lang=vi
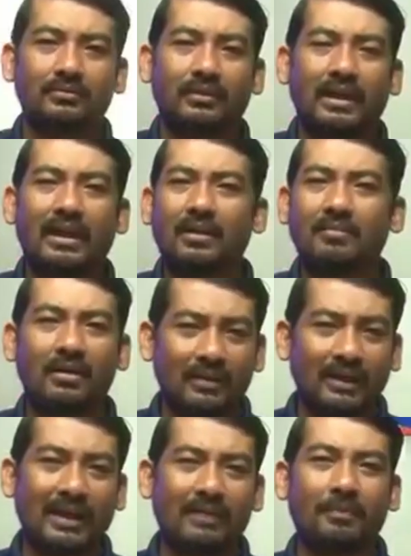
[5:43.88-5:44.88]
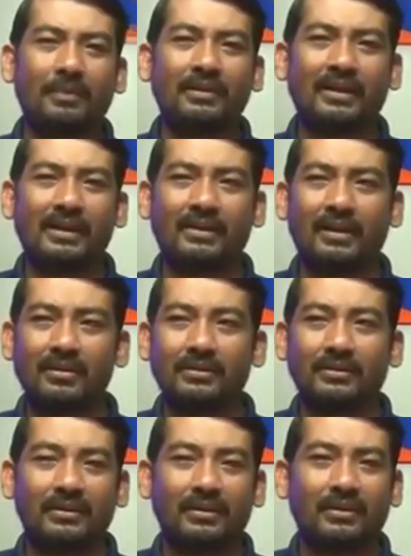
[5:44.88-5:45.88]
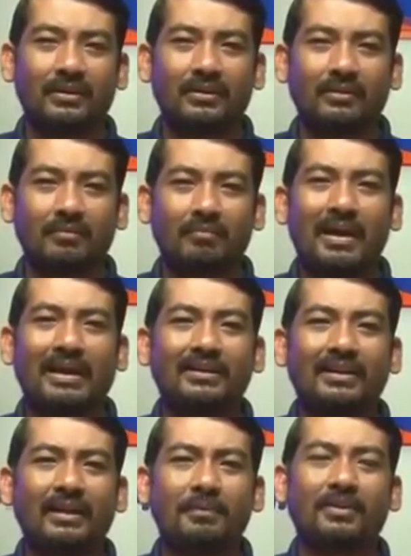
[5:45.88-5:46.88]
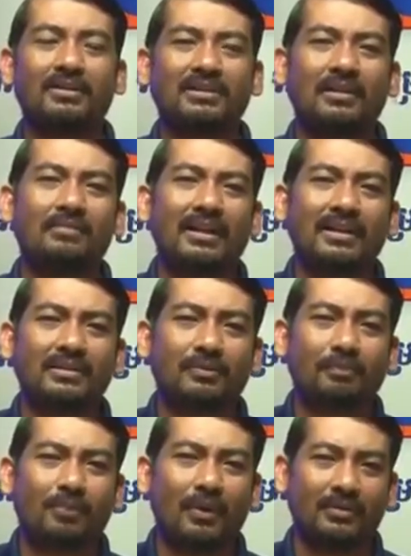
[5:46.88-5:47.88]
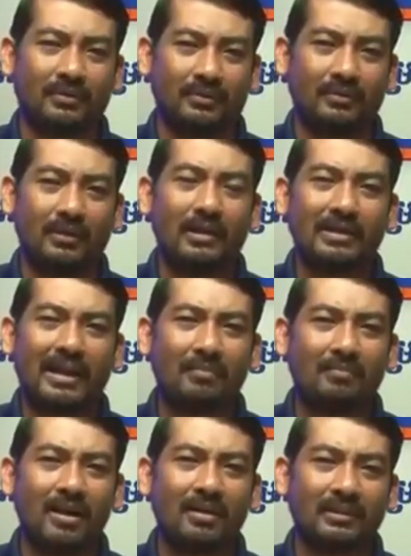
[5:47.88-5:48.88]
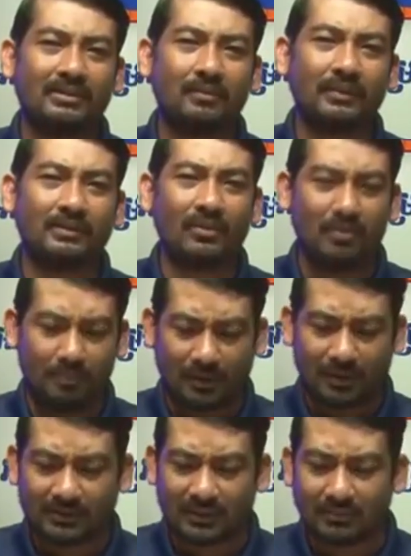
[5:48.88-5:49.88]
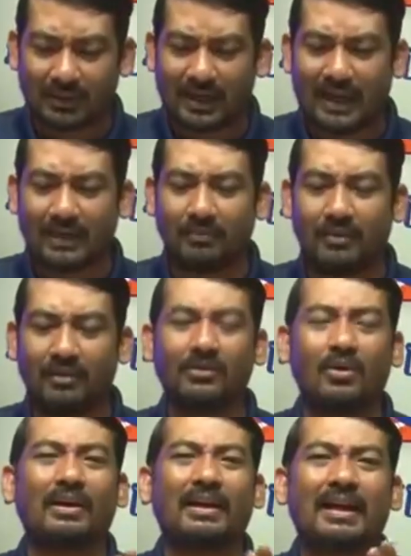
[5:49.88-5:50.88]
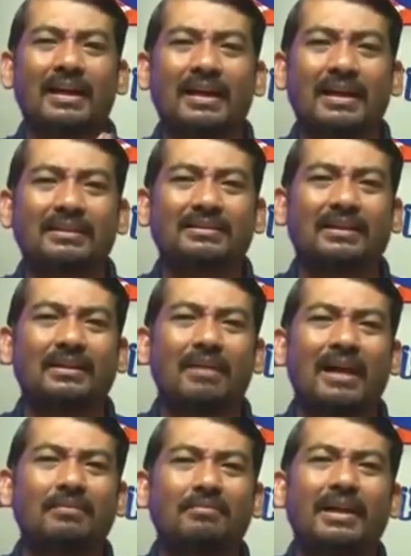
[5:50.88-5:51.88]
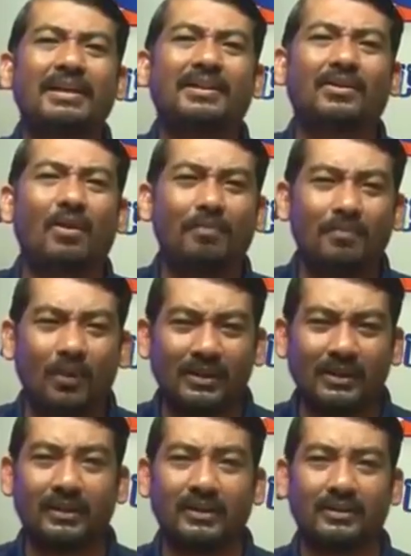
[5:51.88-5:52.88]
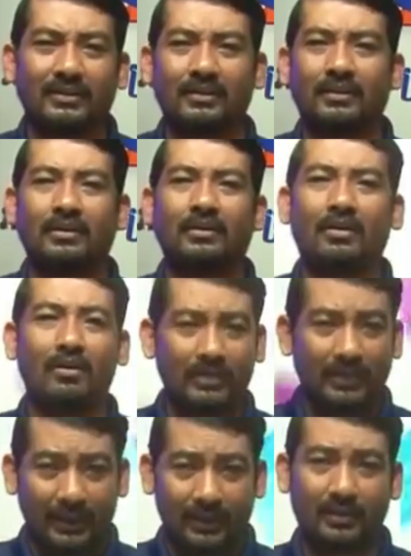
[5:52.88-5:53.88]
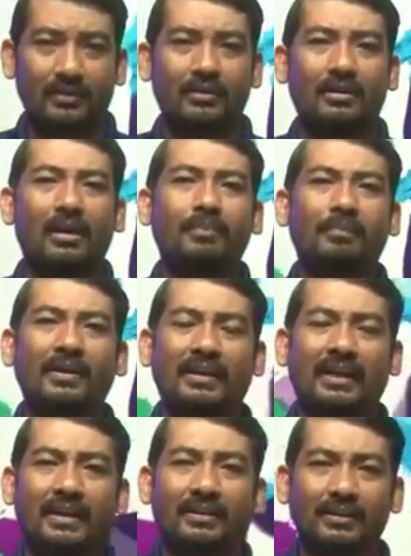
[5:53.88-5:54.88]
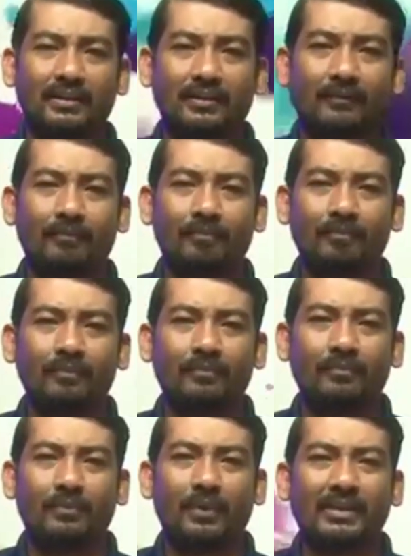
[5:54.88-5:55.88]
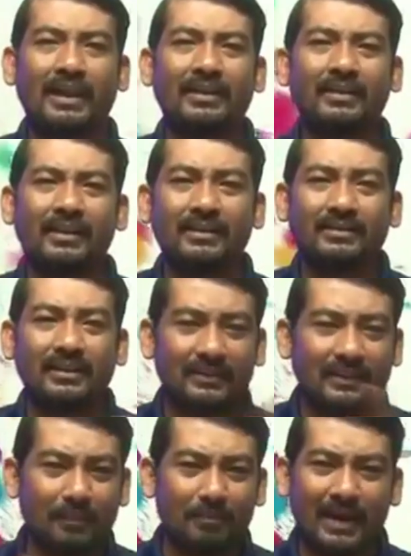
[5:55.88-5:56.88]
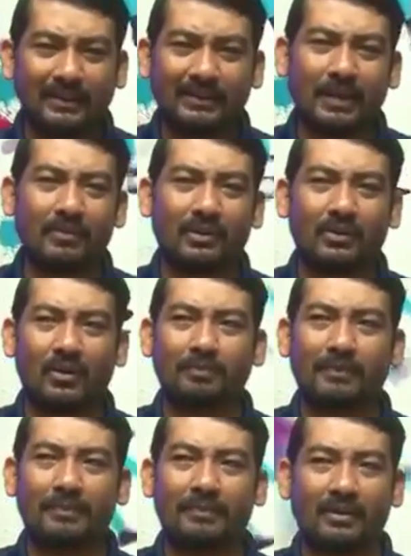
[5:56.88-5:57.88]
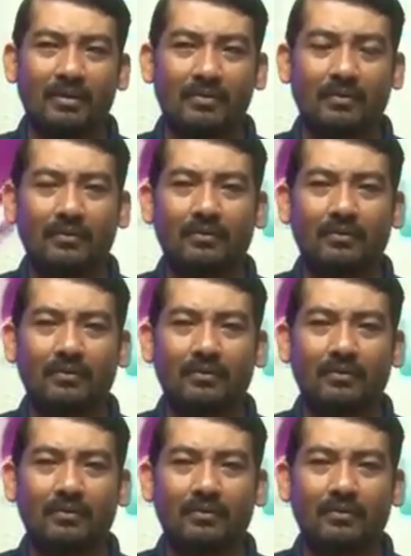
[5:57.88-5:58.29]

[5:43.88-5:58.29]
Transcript: À là mong khăn và phần na cả đâu. Bao ni percent bao chụp pon à là mong mà xong phải tốt percent bà a là mong còn axi ban bay crop muốn nữa nè ok ọt pa nhà ha thế pon này đi si tơ ban tay một crop tay phần đâu